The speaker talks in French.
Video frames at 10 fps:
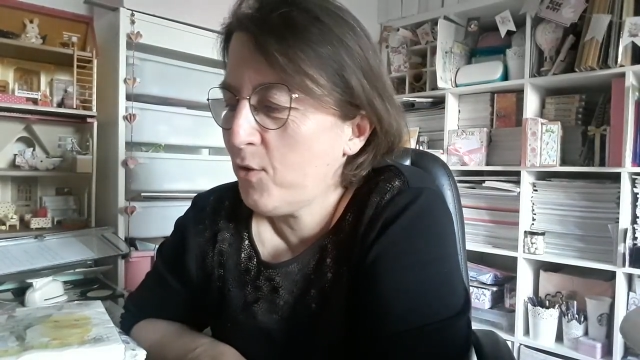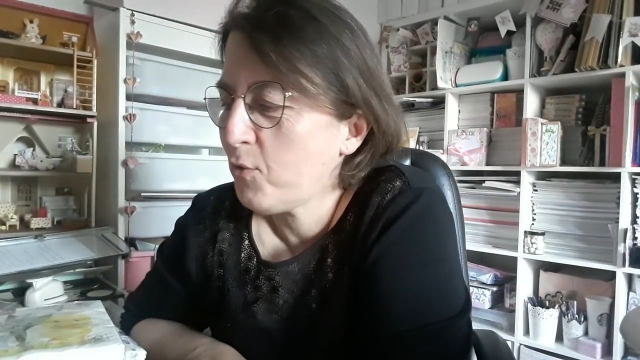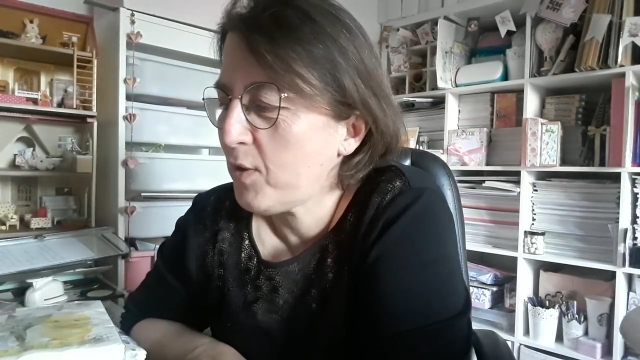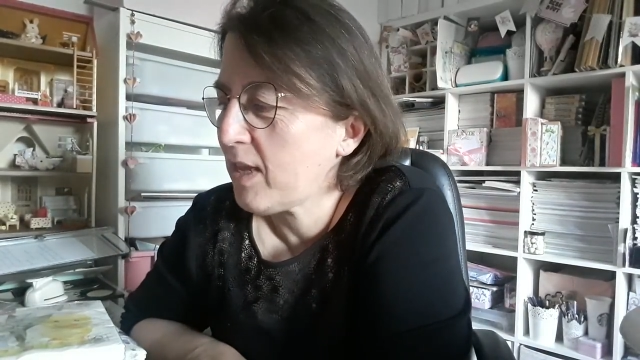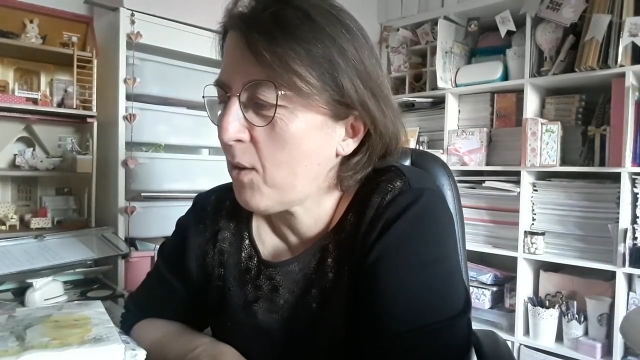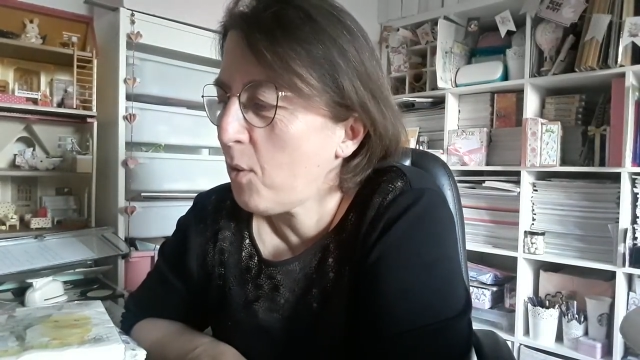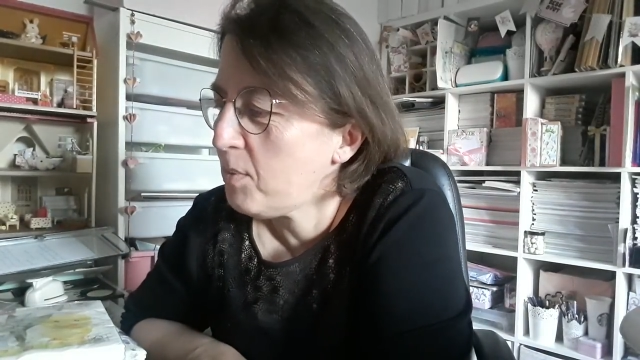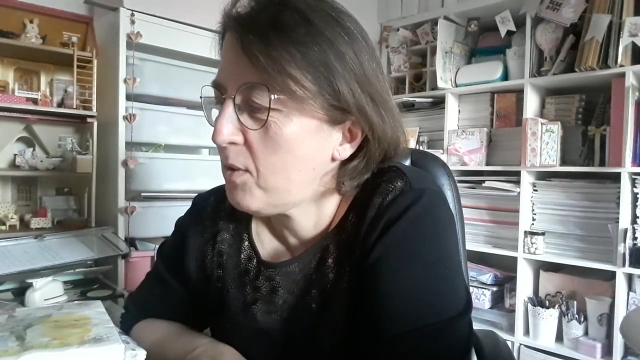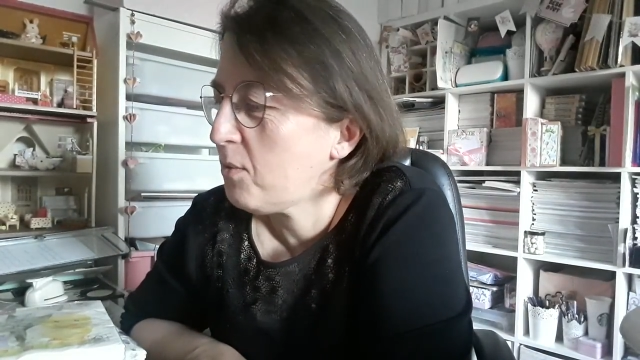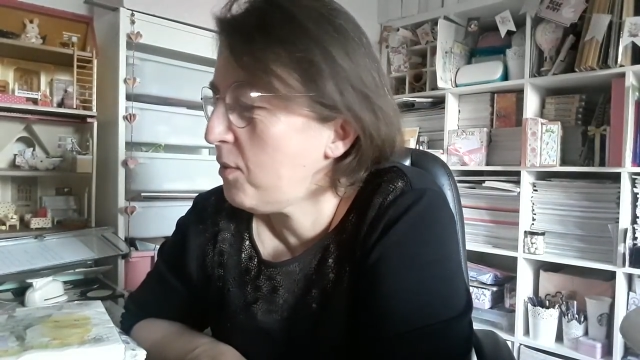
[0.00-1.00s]
Je vous fais des gros
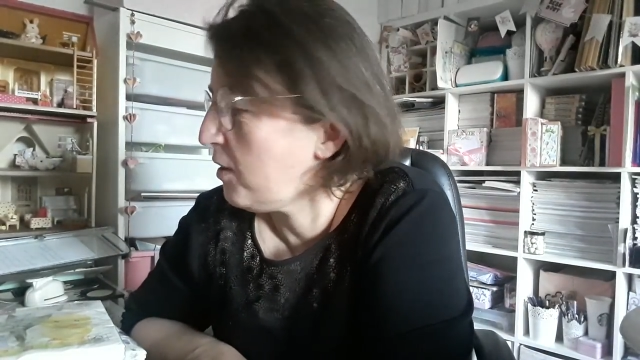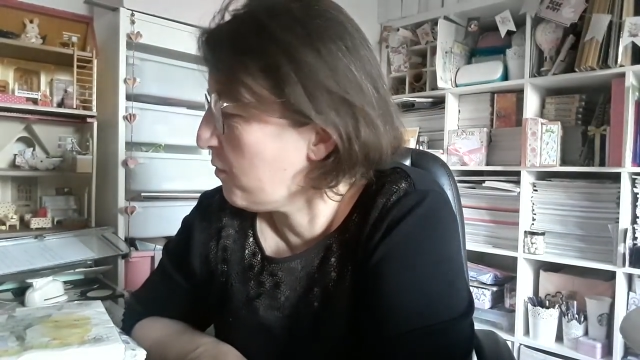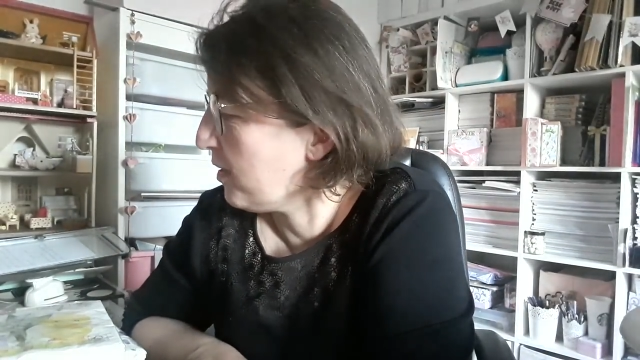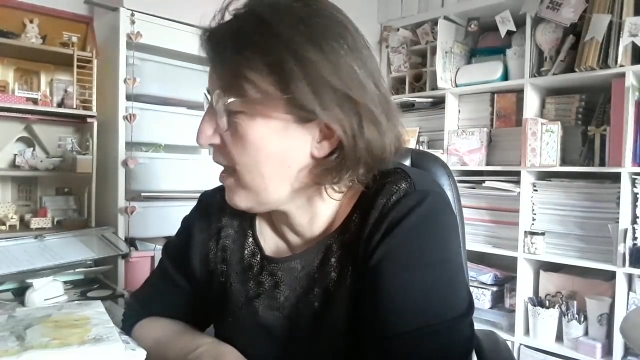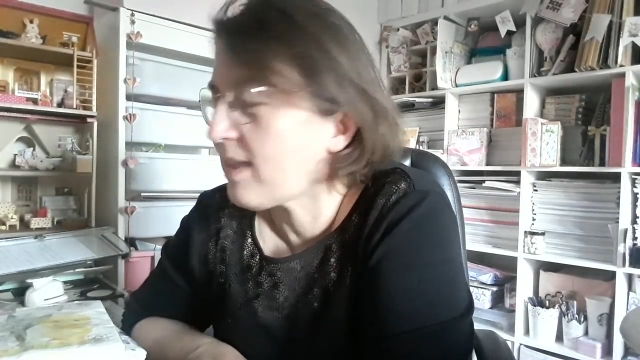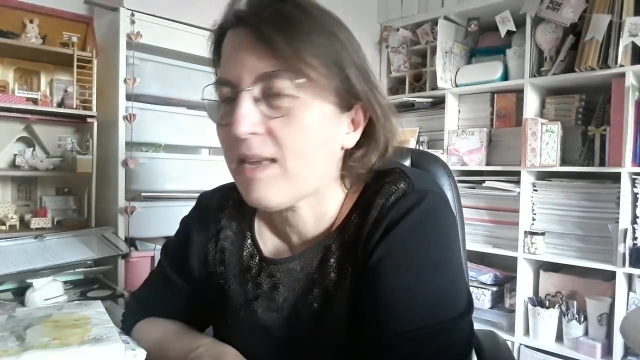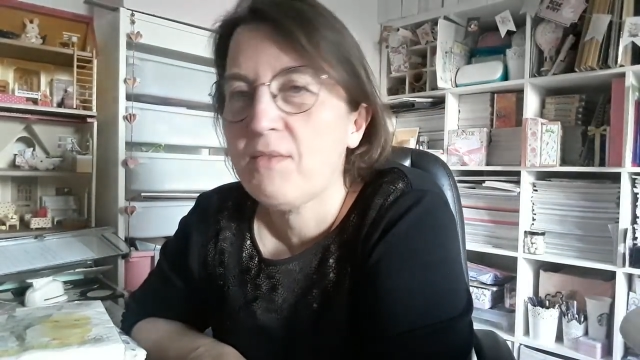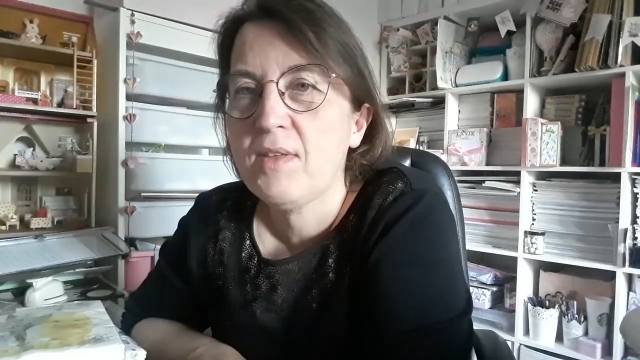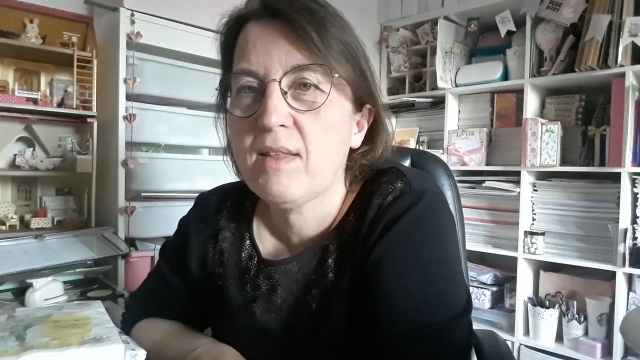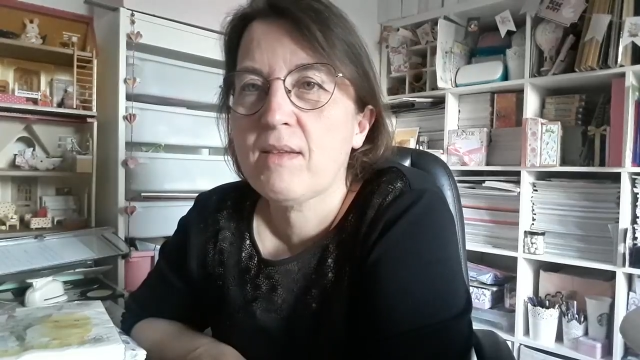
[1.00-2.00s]
bisous et je vous dis à très
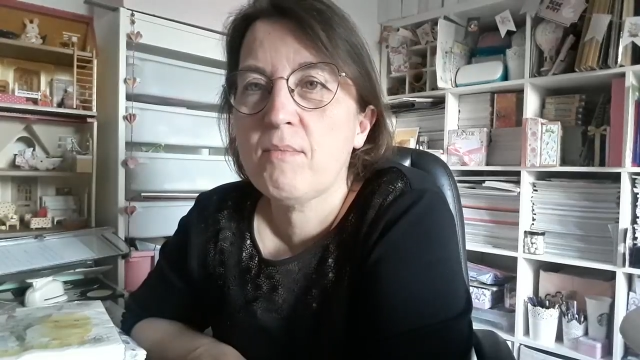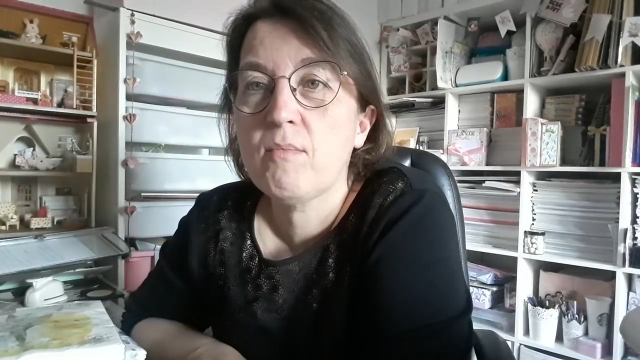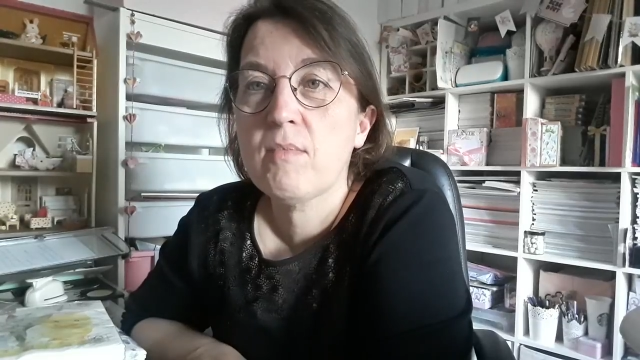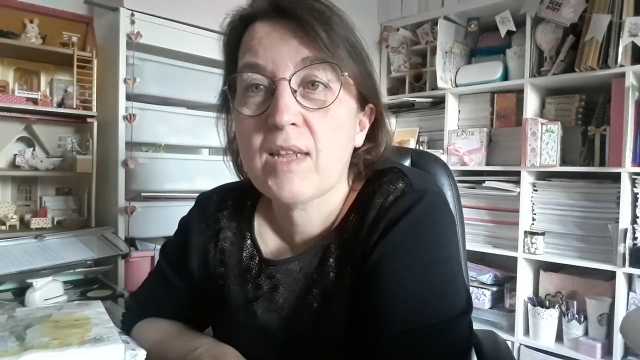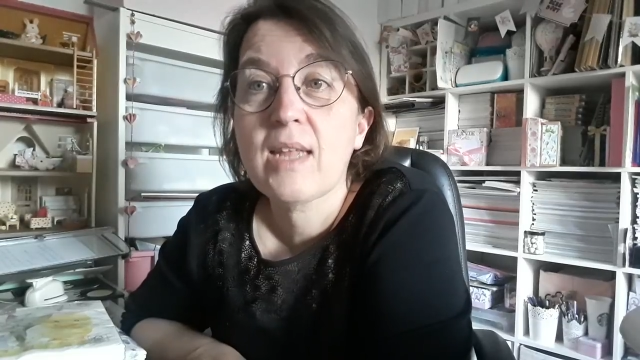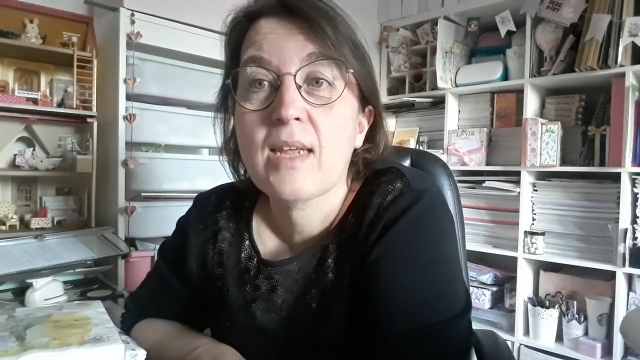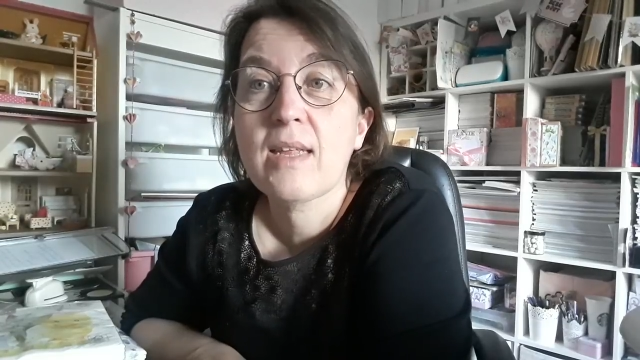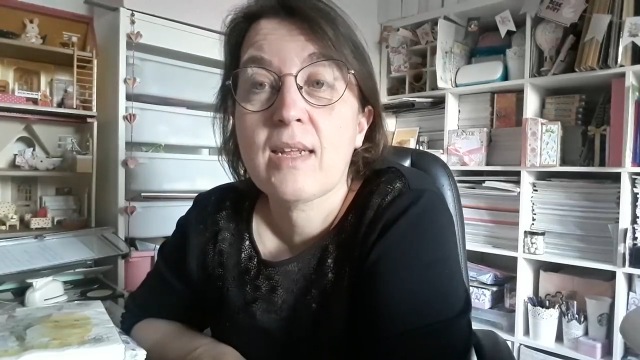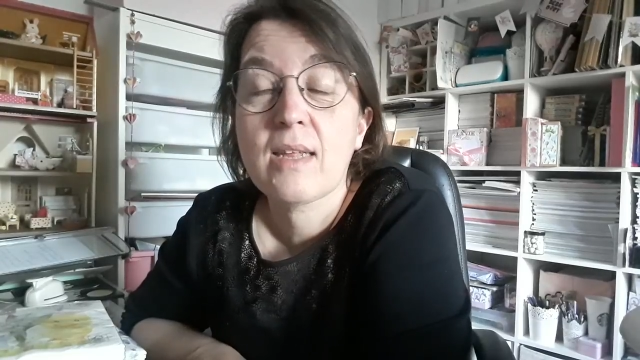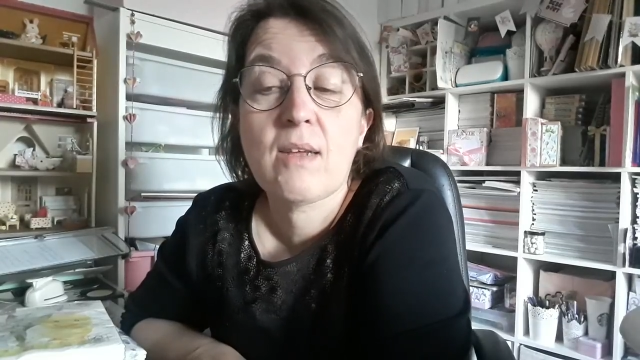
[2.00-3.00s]
vite. Très
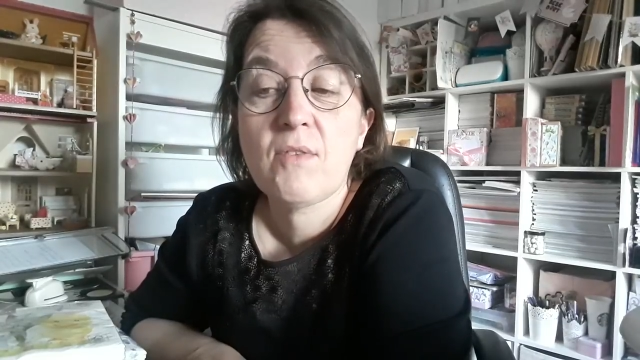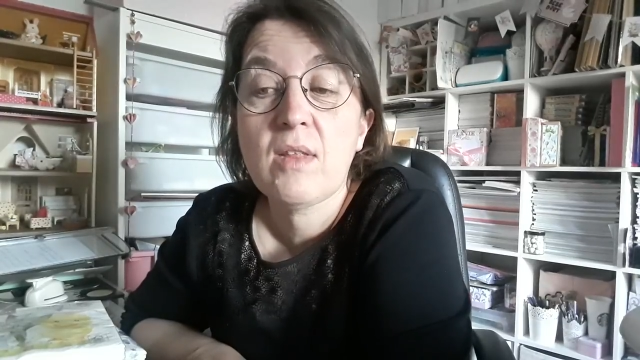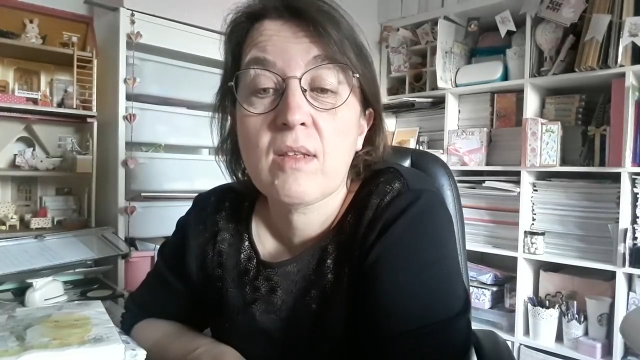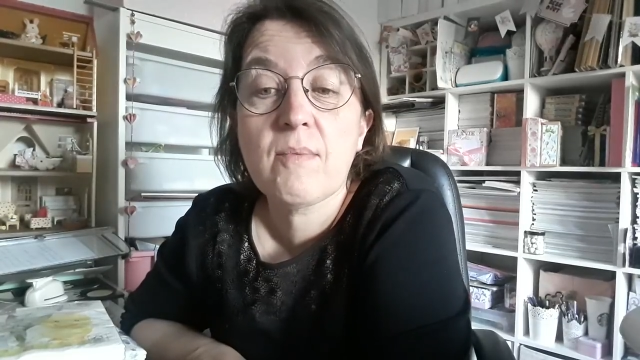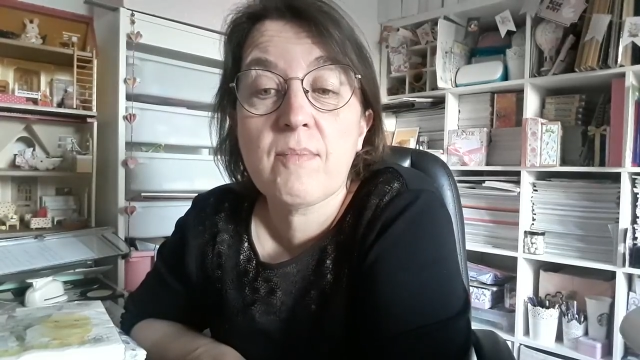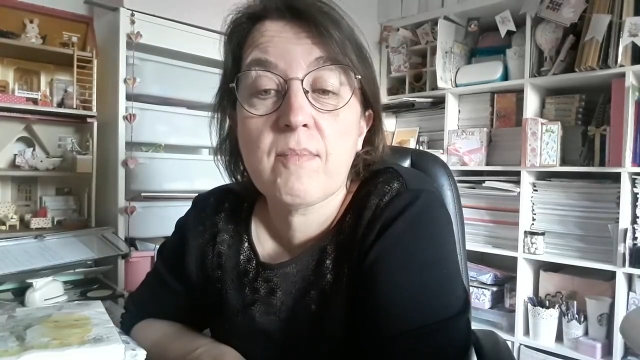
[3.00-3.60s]
très très très vite.